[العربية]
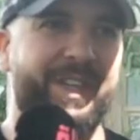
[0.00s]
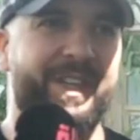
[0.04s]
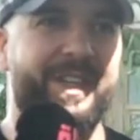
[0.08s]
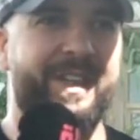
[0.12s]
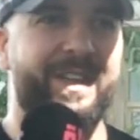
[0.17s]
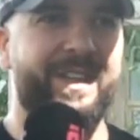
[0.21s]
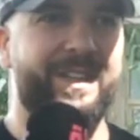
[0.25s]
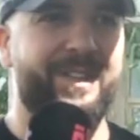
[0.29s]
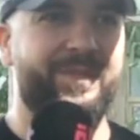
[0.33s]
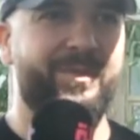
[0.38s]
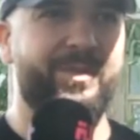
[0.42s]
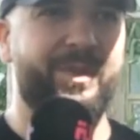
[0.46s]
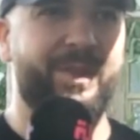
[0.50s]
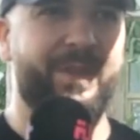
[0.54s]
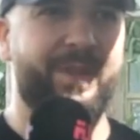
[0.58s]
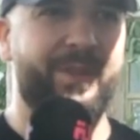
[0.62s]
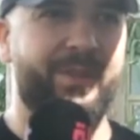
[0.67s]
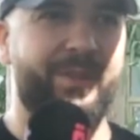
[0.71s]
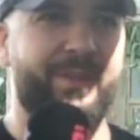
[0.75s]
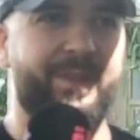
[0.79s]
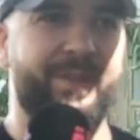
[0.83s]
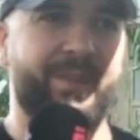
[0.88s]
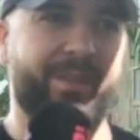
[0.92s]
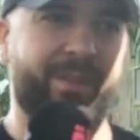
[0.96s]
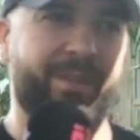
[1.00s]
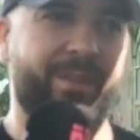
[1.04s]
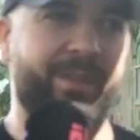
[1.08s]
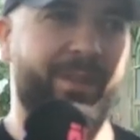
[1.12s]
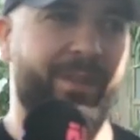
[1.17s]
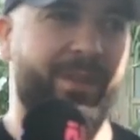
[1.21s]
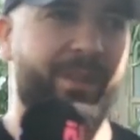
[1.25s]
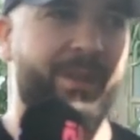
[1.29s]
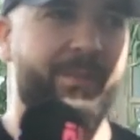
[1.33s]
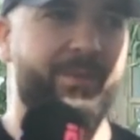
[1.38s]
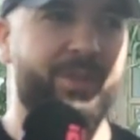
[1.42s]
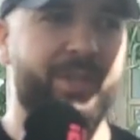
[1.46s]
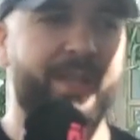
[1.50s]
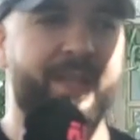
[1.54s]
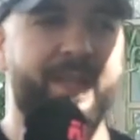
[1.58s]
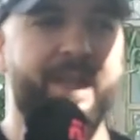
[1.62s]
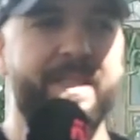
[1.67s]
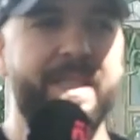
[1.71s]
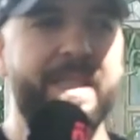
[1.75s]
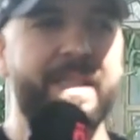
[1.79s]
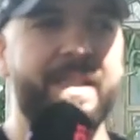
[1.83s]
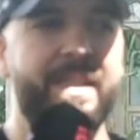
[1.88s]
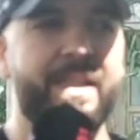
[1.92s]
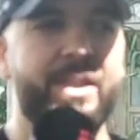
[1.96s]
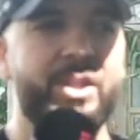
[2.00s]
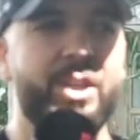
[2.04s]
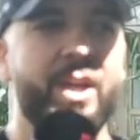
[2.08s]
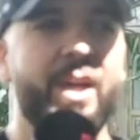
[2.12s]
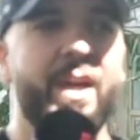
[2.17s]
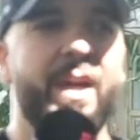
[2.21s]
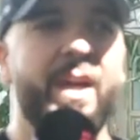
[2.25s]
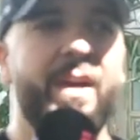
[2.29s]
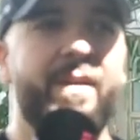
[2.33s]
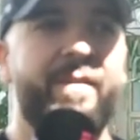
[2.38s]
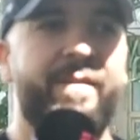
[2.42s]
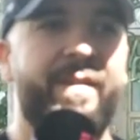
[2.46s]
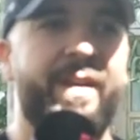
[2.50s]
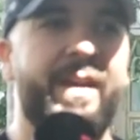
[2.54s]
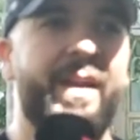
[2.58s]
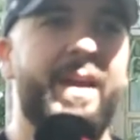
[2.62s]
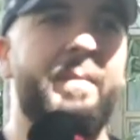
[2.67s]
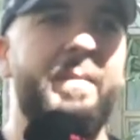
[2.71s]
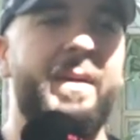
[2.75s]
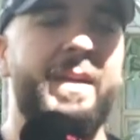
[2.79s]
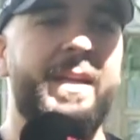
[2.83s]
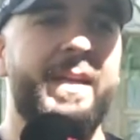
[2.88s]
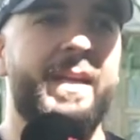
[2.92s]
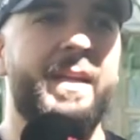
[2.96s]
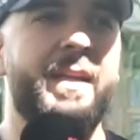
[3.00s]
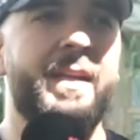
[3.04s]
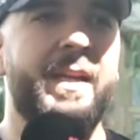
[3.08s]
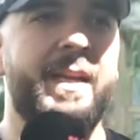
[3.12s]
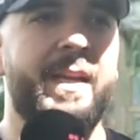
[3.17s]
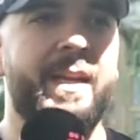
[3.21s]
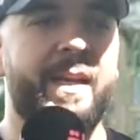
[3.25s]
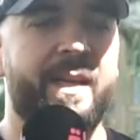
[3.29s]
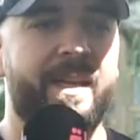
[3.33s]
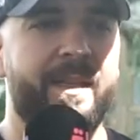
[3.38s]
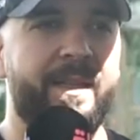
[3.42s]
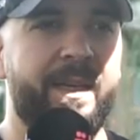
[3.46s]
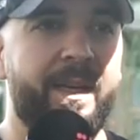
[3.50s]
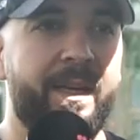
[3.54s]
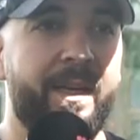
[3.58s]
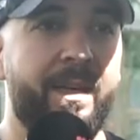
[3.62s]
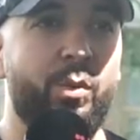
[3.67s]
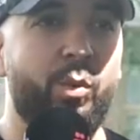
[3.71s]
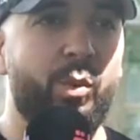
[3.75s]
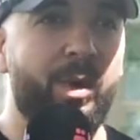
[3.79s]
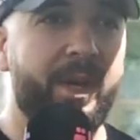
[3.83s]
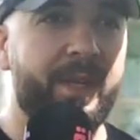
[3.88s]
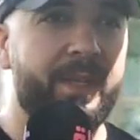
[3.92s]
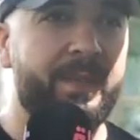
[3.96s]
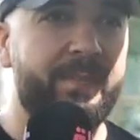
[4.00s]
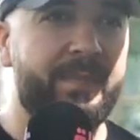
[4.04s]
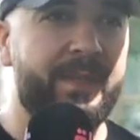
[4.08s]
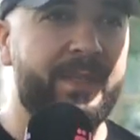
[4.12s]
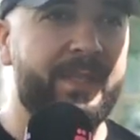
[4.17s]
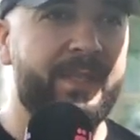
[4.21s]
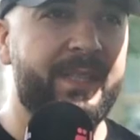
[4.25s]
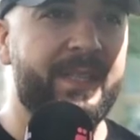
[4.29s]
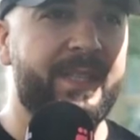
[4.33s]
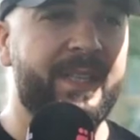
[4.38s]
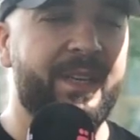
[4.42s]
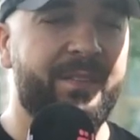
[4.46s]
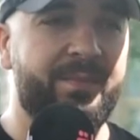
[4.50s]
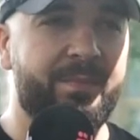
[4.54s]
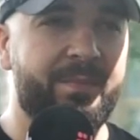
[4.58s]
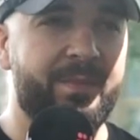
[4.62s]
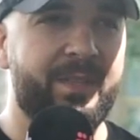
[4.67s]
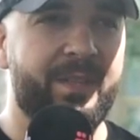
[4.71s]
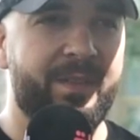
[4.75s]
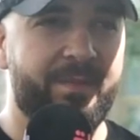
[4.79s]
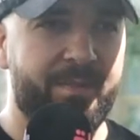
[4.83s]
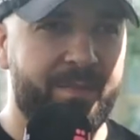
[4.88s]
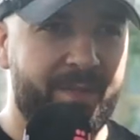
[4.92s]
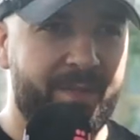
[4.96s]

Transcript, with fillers: شركات فوالا غياب شركات انتاج فالعمل يعني اللي خدا لي الوقت بزاف بزاف